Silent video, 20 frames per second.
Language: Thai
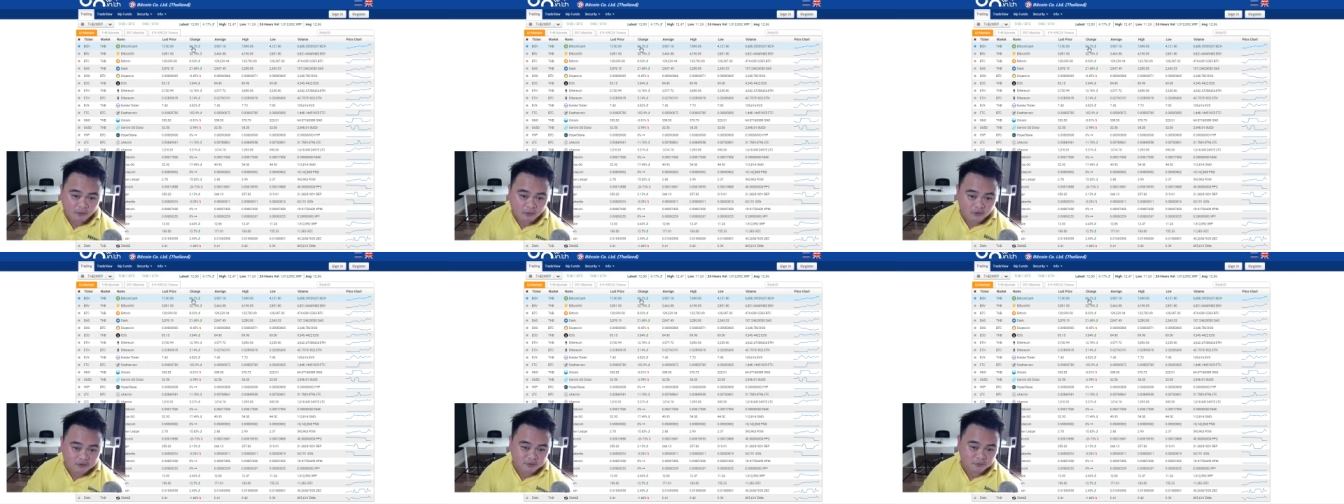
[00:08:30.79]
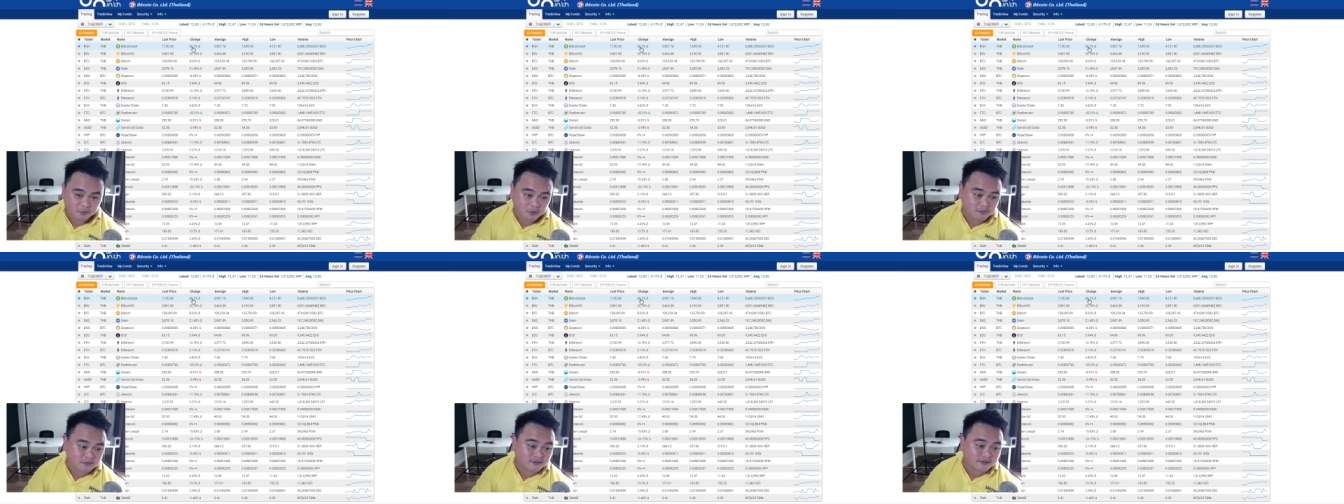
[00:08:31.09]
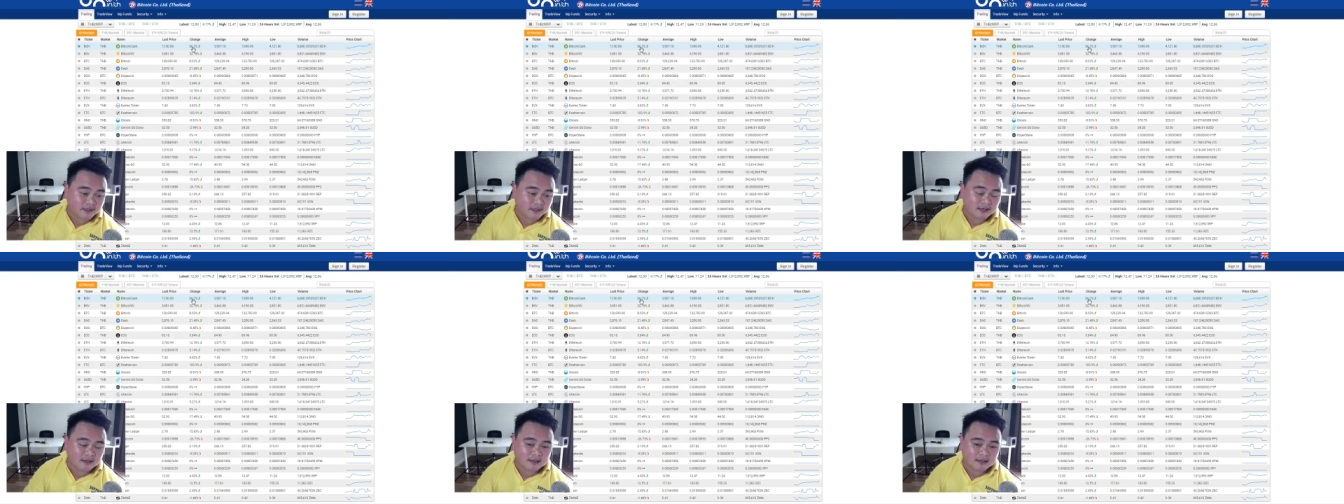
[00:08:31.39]

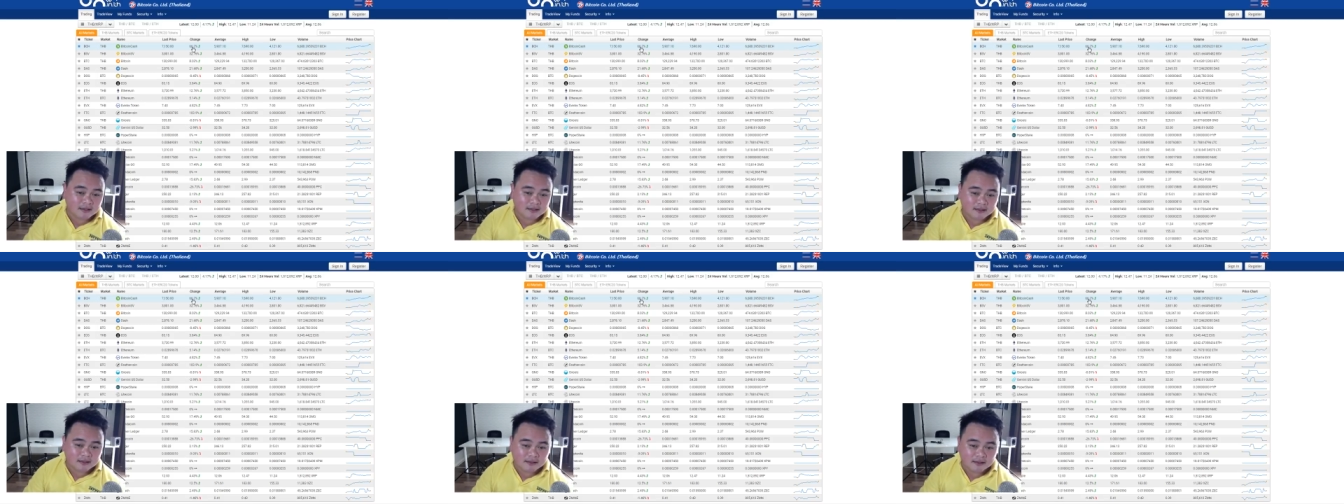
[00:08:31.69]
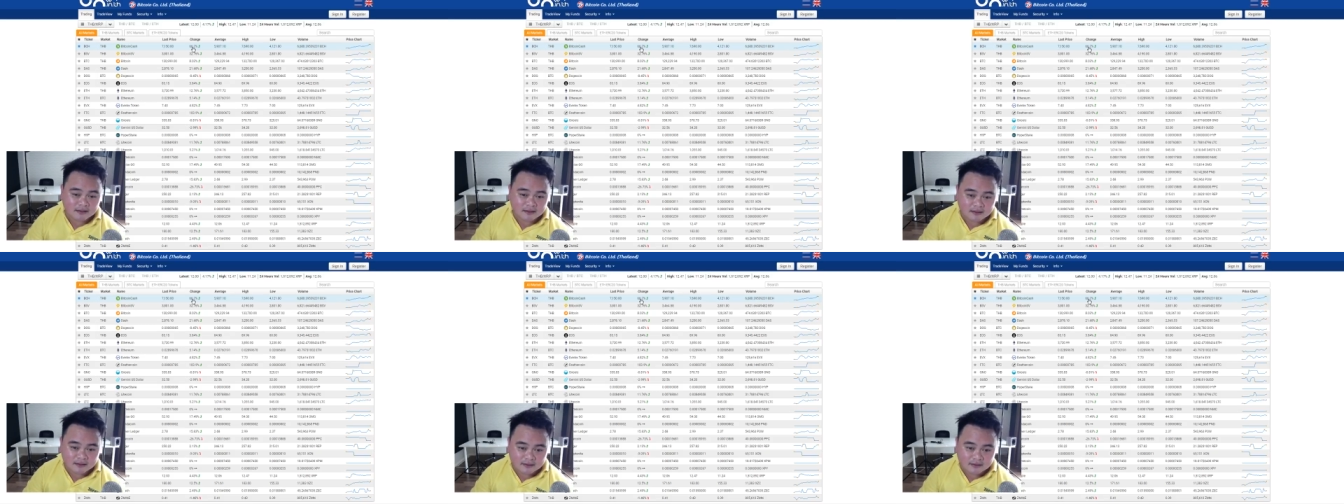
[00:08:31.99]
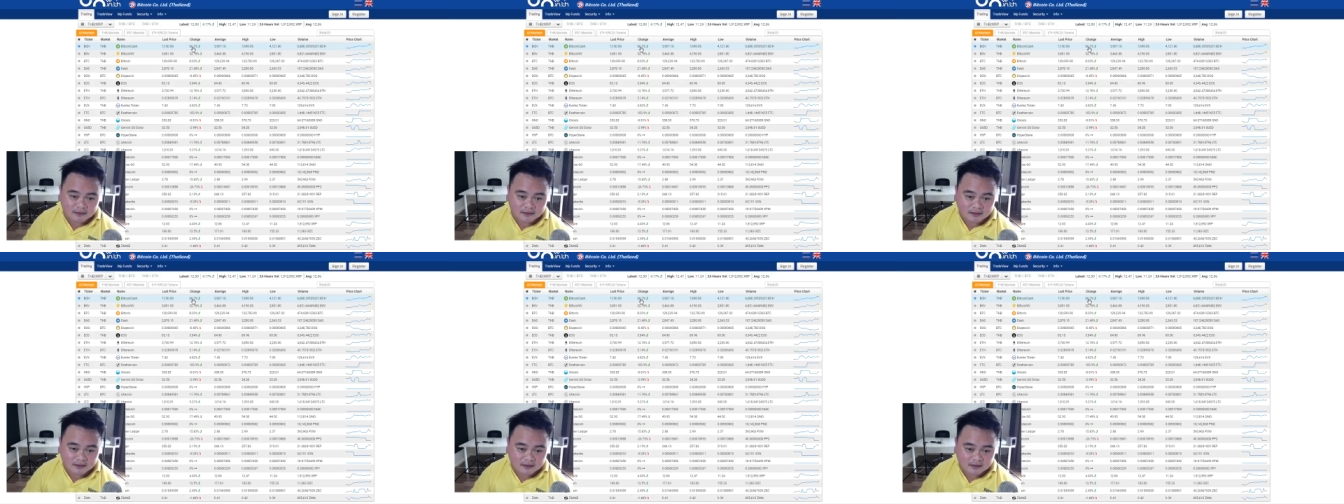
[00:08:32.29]
66% เลย
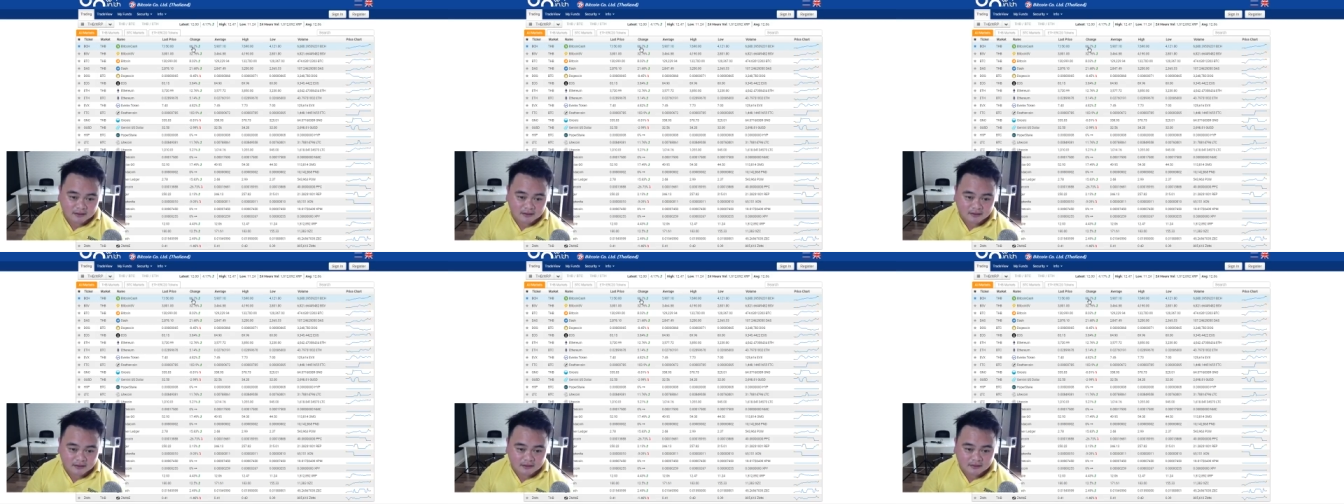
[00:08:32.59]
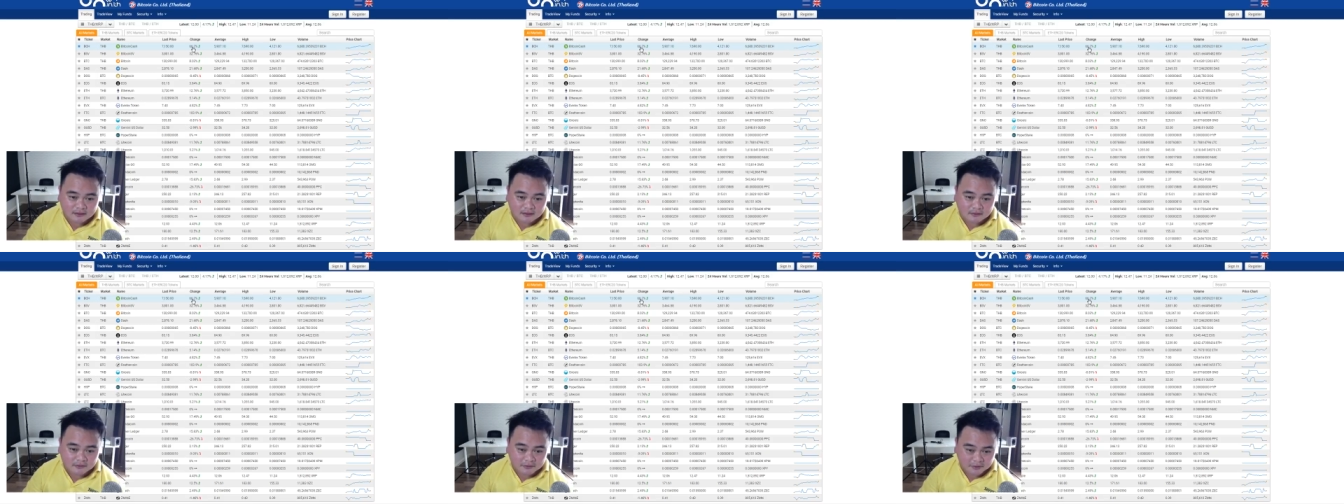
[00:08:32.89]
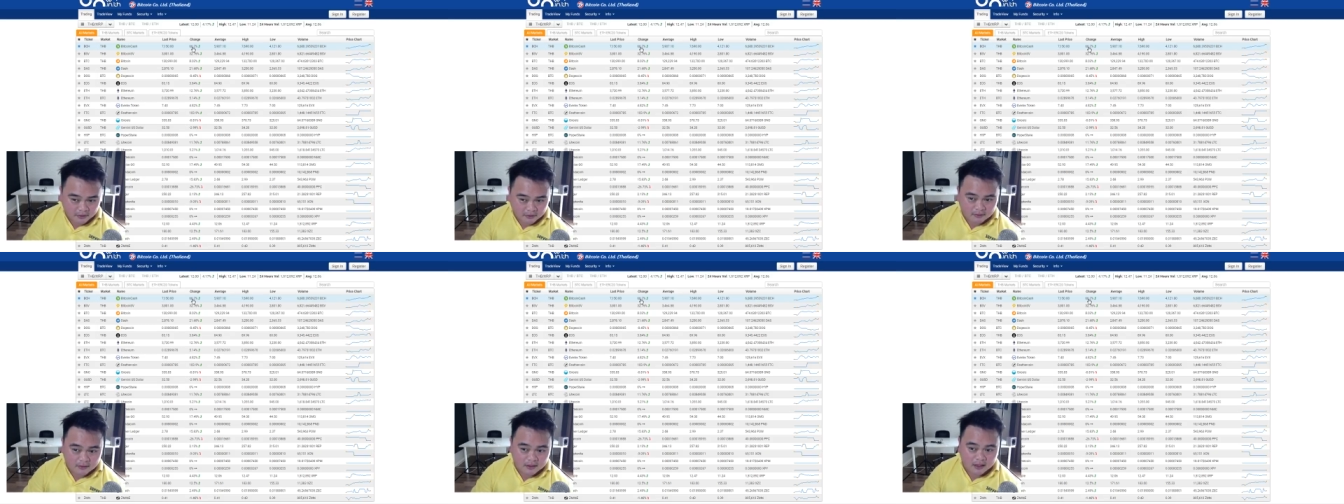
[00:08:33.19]
นะเย
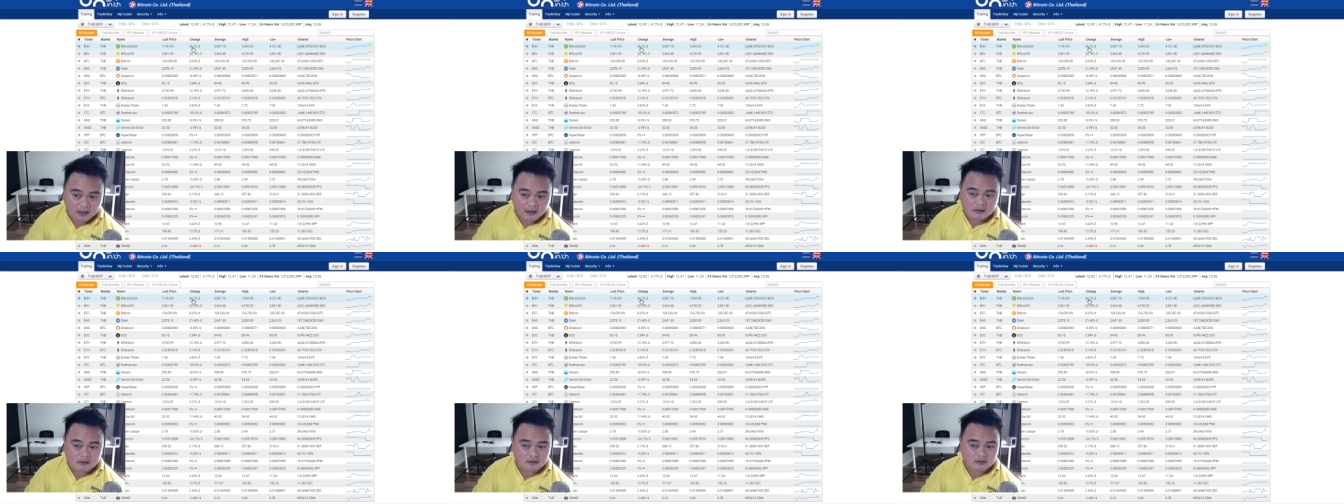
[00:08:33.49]
อะนะ